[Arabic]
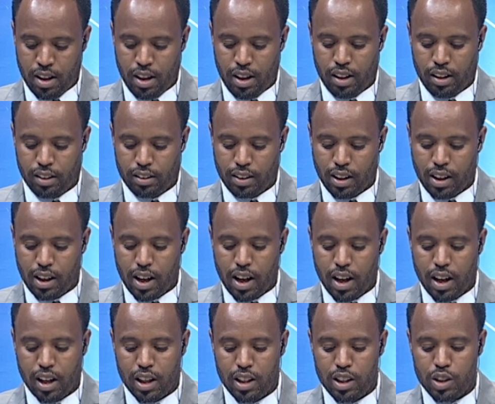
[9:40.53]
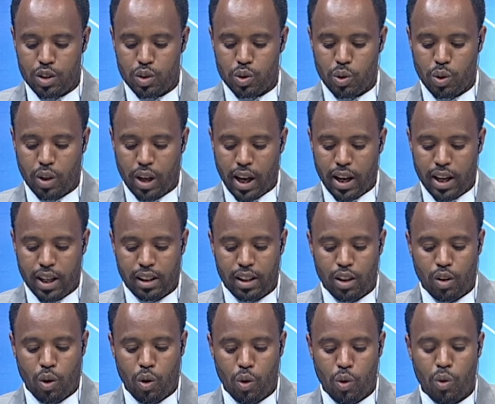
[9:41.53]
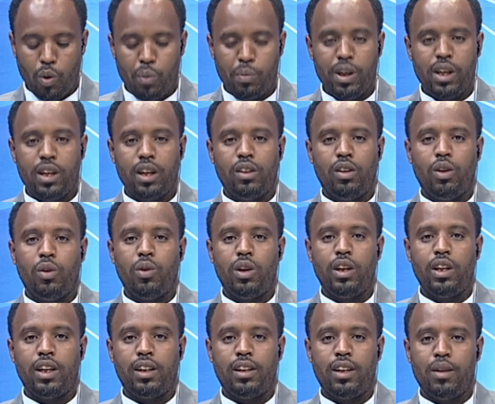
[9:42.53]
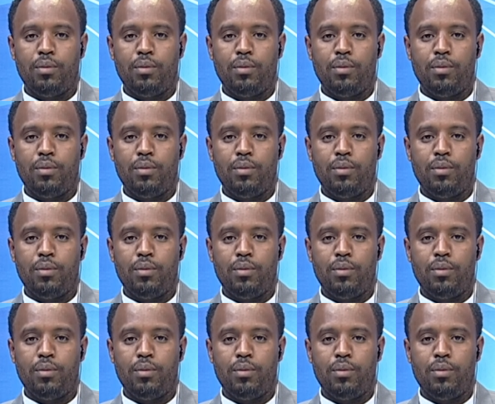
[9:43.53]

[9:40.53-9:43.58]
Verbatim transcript: التقى رئيس الهيئة الحكومية الدولية